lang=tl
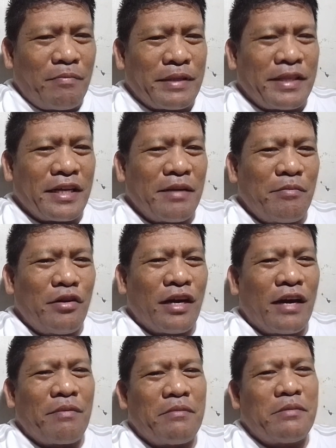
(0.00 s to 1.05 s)
Ipatikin mo
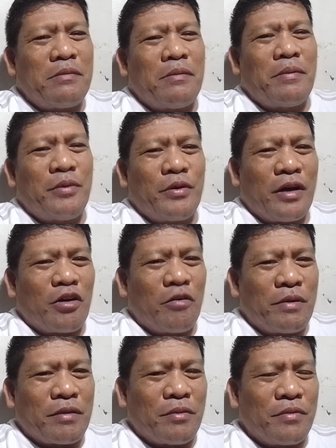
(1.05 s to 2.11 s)
na nga PBB yung
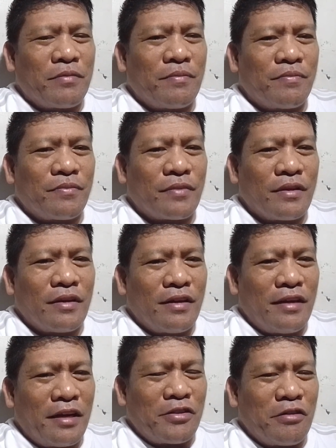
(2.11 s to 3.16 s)
hagupit mo.
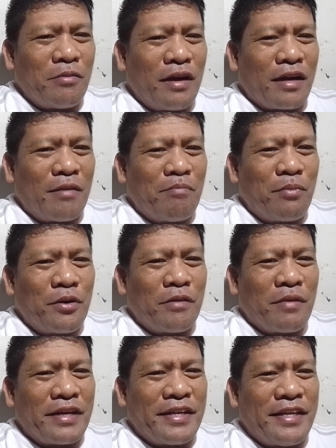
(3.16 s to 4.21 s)
Itong mga kampo
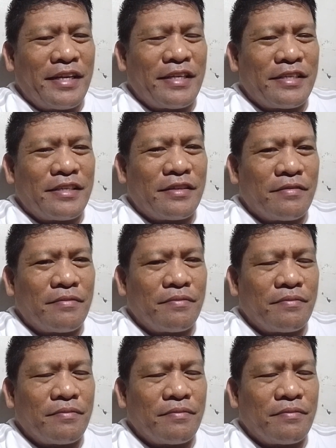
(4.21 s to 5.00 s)
ng mga DDS.